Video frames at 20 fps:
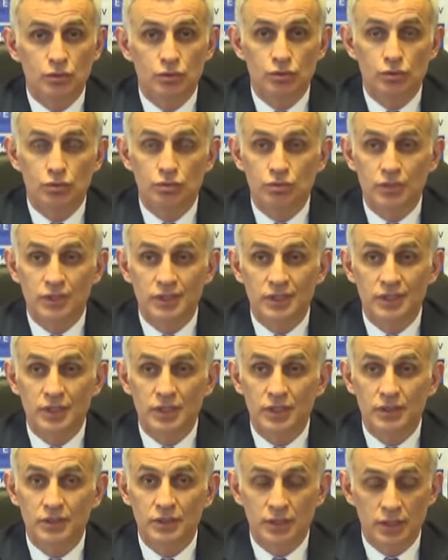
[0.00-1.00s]
uydurdukları
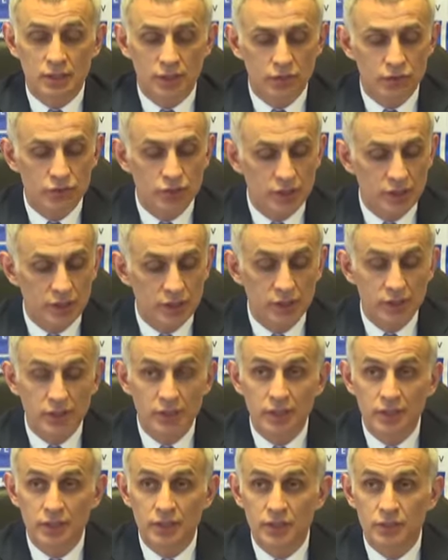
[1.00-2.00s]
yalanlara önce
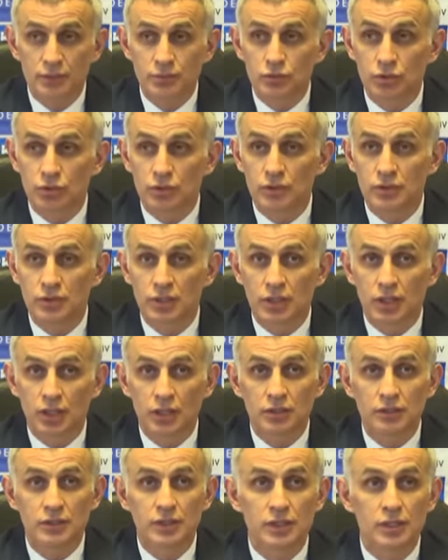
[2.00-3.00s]
kendileri inanıp sonra da
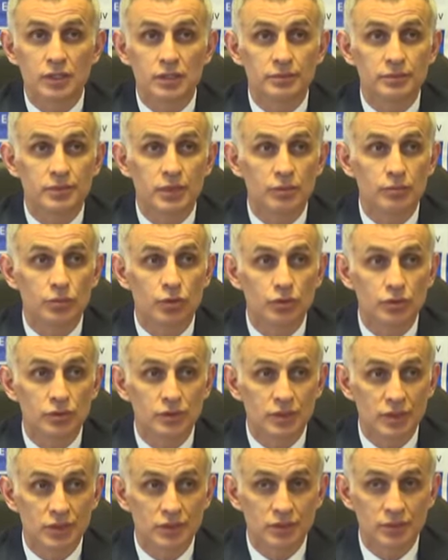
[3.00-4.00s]
algı yaratıp
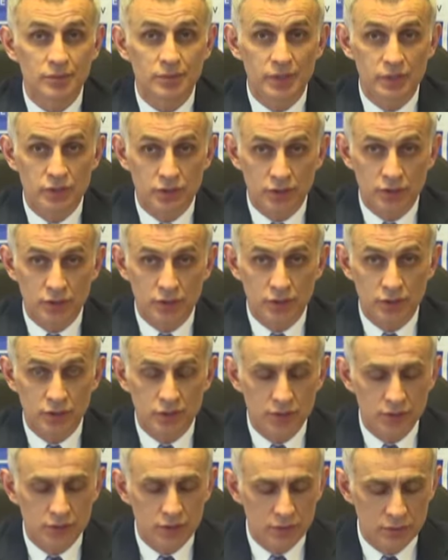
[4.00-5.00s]
kamuoyunu inandırmaya
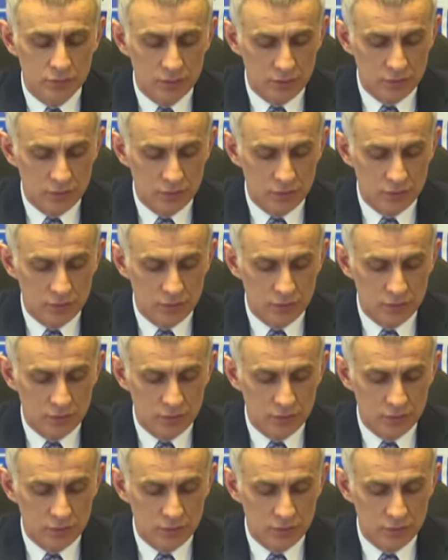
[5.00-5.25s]
çalışanlar